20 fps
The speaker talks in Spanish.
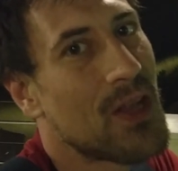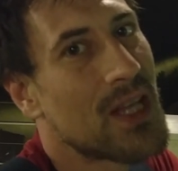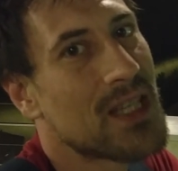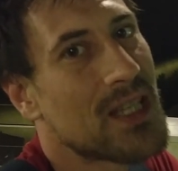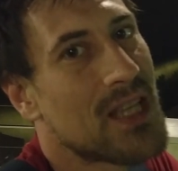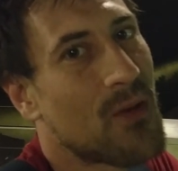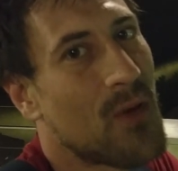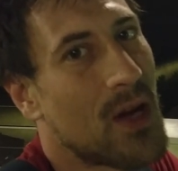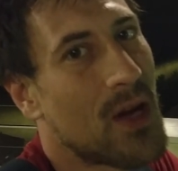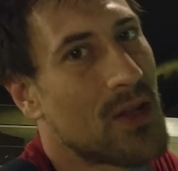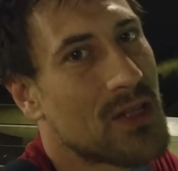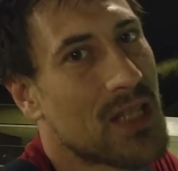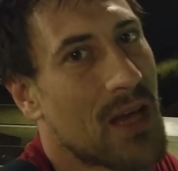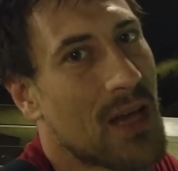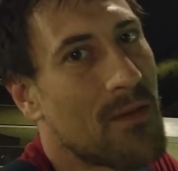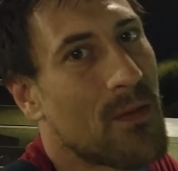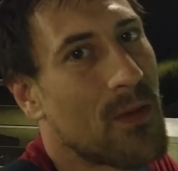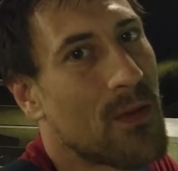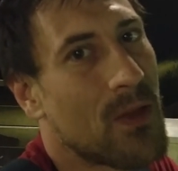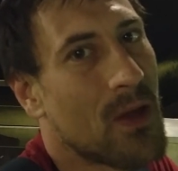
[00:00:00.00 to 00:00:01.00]
desde cuándo
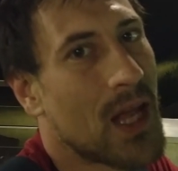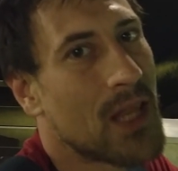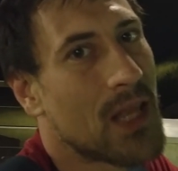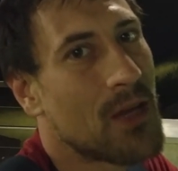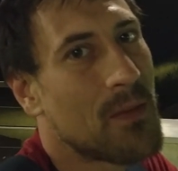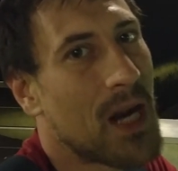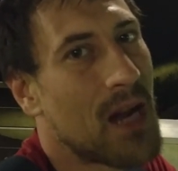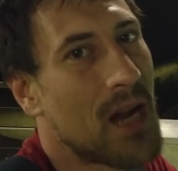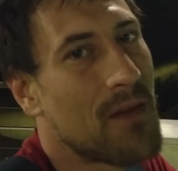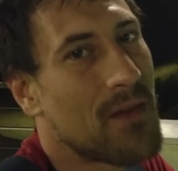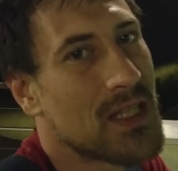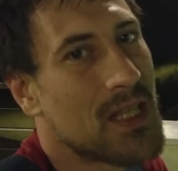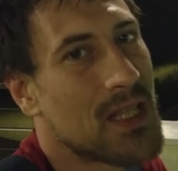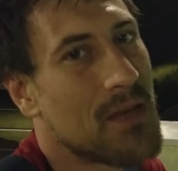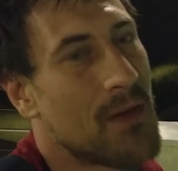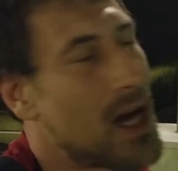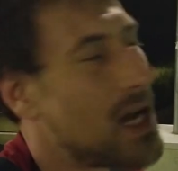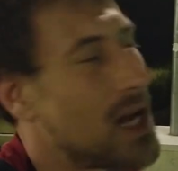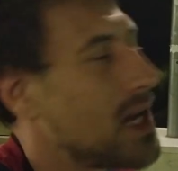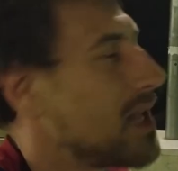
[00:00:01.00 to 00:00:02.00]
están funcionando para el
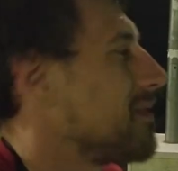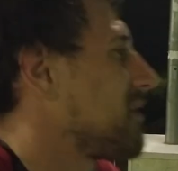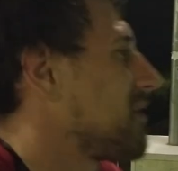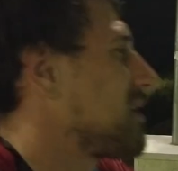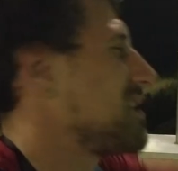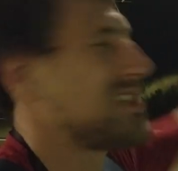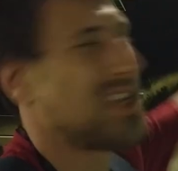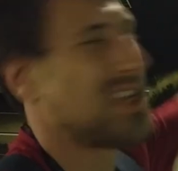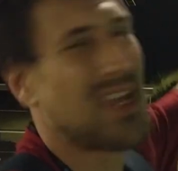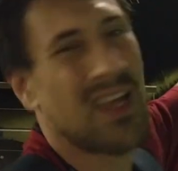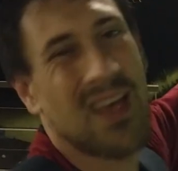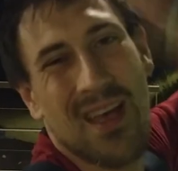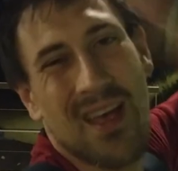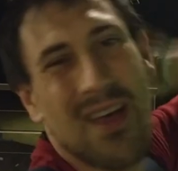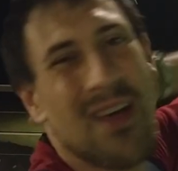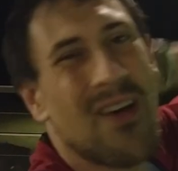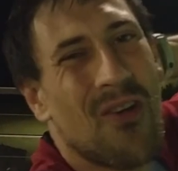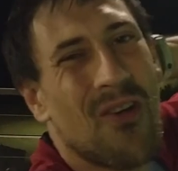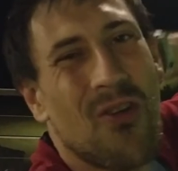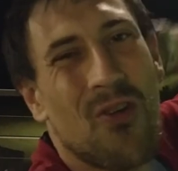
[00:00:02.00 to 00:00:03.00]
festival y
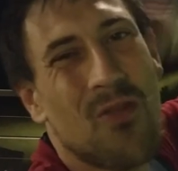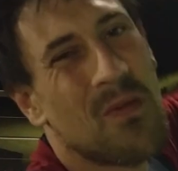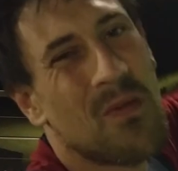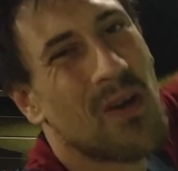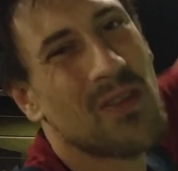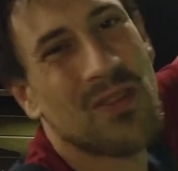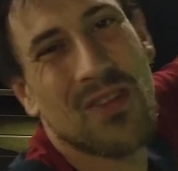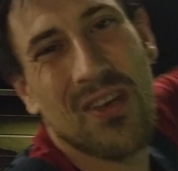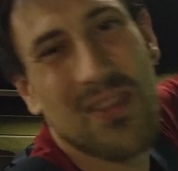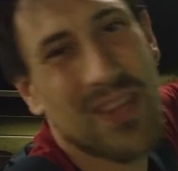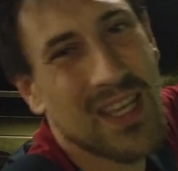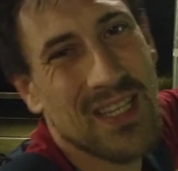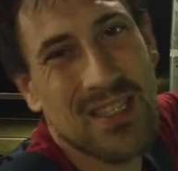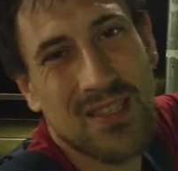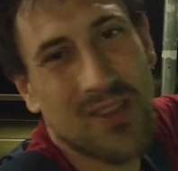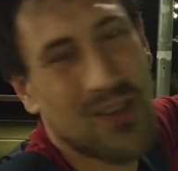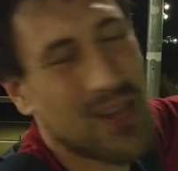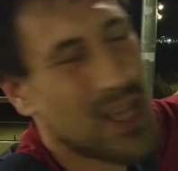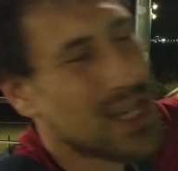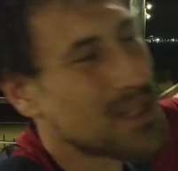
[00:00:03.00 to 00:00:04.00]
un montón de
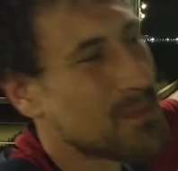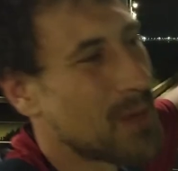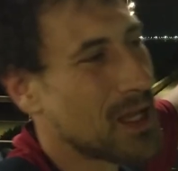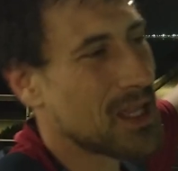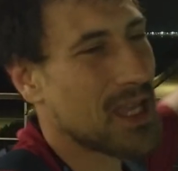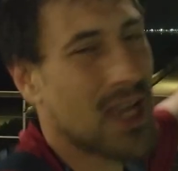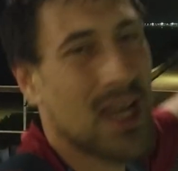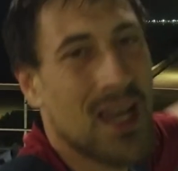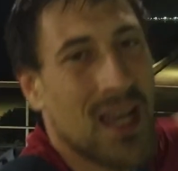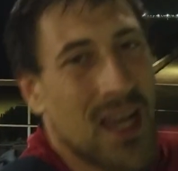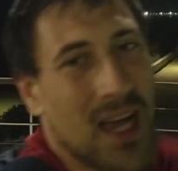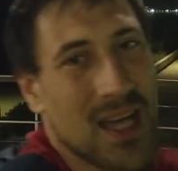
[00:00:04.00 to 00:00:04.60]
historias, Peña.